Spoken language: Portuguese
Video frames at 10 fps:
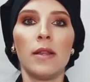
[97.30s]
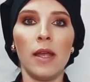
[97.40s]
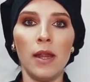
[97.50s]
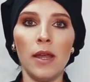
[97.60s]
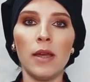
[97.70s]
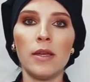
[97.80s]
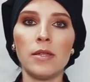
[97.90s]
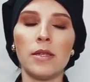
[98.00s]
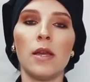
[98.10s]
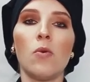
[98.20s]
teria que
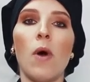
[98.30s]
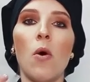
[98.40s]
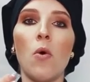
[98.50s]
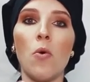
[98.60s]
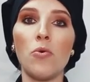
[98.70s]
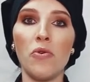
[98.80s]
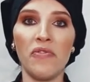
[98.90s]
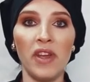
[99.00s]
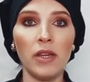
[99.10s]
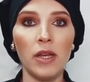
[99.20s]
ser o álcool
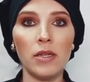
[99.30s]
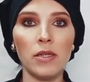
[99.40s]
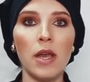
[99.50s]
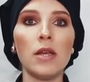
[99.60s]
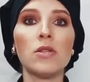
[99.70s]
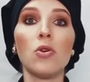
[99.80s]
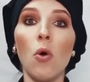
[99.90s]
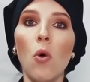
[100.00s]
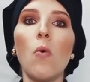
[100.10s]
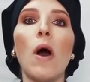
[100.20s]
96
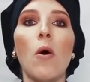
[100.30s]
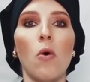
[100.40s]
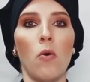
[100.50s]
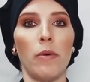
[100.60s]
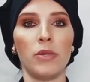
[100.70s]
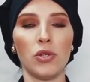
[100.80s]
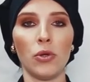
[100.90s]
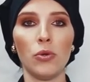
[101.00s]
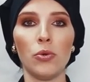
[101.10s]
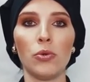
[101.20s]
ou o álcool
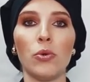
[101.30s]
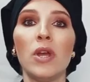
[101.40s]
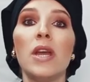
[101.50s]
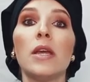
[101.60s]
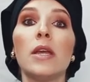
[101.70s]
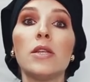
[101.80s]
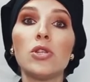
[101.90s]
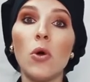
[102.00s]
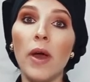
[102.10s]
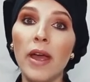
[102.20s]
absoluto, que
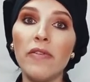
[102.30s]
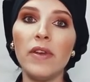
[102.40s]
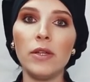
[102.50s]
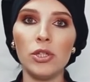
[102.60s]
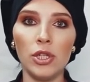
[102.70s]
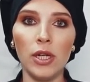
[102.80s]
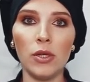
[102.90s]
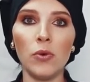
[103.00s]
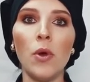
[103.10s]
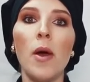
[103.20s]
só é
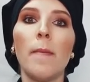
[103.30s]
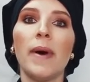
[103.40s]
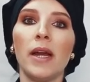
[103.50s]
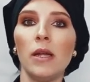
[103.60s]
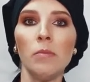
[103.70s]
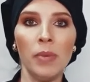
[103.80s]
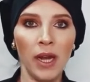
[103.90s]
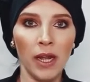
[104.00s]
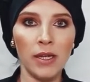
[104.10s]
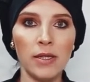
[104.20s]
vendido para
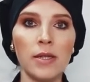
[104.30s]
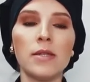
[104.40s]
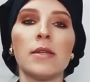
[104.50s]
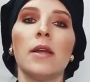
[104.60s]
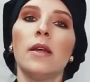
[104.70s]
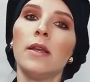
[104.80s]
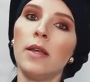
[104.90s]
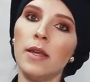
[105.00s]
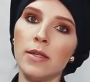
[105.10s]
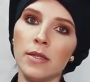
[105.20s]
empresas
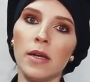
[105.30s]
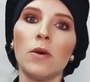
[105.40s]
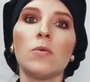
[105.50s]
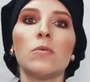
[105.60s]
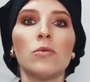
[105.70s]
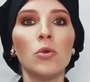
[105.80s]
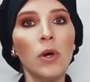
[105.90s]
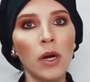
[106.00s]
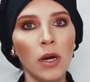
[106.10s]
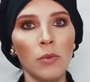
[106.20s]
que são
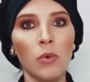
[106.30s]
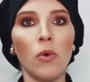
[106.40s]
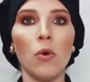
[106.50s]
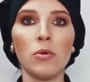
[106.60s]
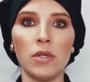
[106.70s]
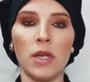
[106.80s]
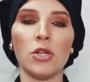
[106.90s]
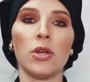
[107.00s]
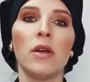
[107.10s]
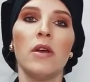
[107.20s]
do ramo, ou
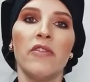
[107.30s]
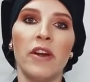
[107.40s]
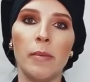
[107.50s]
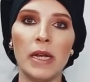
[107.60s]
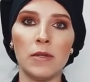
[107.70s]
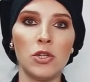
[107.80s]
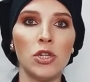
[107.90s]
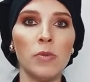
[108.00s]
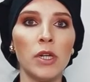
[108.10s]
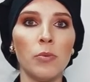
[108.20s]
seja, farmácias
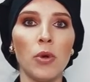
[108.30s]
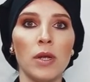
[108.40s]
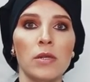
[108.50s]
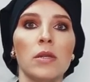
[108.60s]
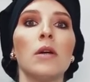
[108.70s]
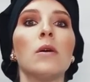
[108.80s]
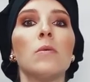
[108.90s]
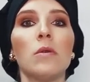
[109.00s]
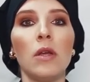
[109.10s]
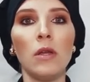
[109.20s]
de
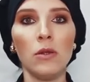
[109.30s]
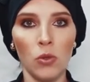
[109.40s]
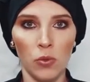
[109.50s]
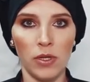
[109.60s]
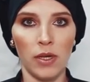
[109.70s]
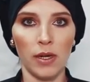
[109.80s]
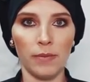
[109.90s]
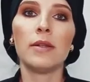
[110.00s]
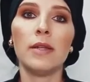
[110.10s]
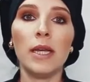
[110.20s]
manipulação e
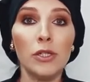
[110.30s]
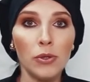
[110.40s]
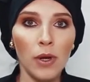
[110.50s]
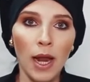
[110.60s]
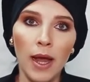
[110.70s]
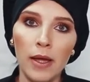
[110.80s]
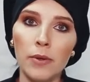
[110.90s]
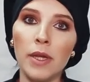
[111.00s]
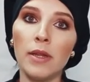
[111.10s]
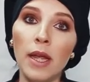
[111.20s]
indústria. Deixo
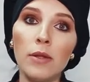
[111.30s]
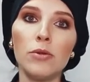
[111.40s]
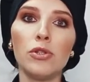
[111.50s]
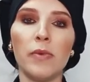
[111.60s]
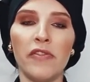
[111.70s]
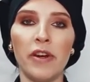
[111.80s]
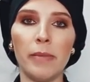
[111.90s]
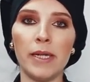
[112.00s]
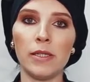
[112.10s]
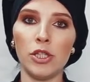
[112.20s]
claro que dentro de uma
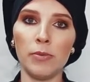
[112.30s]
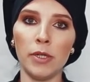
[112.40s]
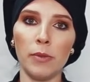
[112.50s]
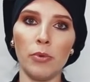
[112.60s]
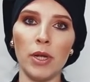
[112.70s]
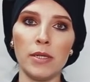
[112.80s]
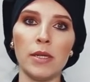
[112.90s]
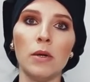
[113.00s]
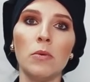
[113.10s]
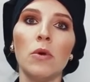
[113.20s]
farmácia de
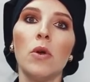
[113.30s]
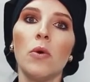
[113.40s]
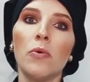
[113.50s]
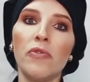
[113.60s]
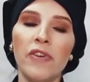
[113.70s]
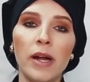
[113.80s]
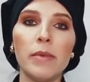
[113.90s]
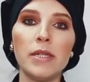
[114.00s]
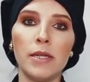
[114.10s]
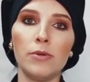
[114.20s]
manipulação, um
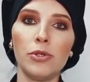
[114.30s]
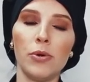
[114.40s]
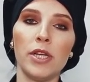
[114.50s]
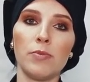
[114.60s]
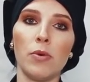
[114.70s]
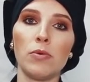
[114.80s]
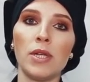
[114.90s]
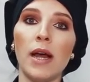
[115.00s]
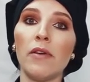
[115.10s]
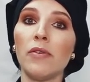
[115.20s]
farmacêutico
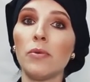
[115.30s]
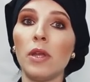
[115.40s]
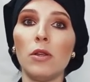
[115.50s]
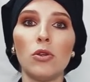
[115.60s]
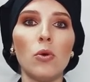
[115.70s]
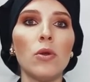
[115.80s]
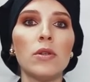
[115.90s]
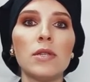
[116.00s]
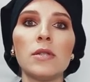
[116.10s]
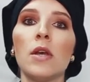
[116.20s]
responsável tem
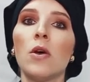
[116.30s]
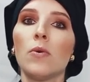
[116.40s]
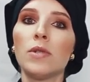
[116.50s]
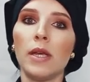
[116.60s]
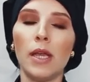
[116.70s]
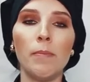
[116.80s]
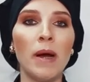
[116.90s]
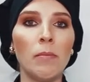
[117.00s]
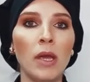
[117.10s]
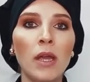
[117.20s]
todos os
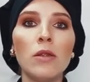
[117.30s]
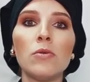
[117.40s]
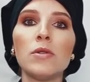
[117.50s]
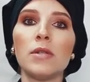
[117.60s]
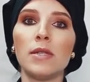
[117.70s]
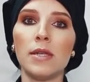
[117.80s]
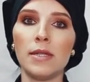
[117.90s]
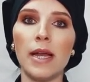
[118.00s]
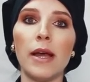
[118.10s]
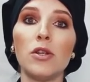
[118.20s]
equipamentos
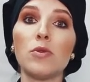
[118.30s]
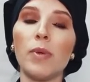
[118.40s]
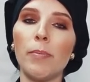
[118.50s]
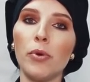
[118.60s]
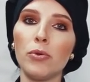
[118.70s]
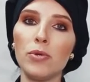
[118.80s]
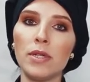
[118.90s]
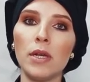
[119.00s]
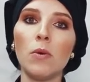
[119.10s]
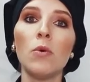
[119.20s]
necessários para a
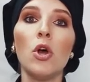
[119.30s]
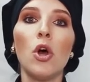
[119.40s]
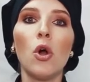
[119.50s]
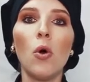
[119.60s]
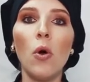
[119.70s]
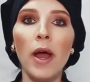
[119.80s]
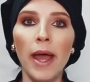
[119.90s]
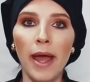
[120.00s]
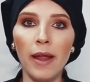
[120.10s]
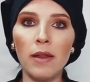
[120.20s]
produção
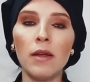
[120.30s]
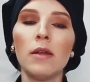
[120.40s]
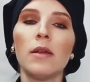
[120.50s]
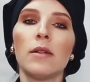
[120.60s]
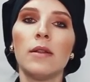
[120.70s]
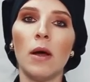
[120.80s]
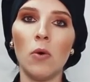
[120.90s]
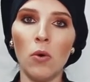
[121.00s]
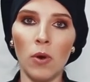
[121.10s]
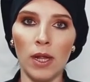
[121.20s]
correta da
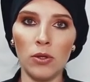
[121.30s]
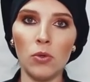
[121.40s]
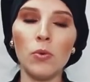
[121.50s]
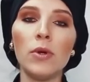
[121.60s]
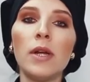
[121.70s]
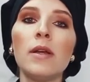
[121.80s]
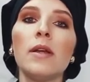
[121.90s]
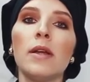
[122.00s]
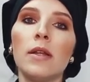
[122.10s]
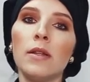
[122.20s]
alcoolatura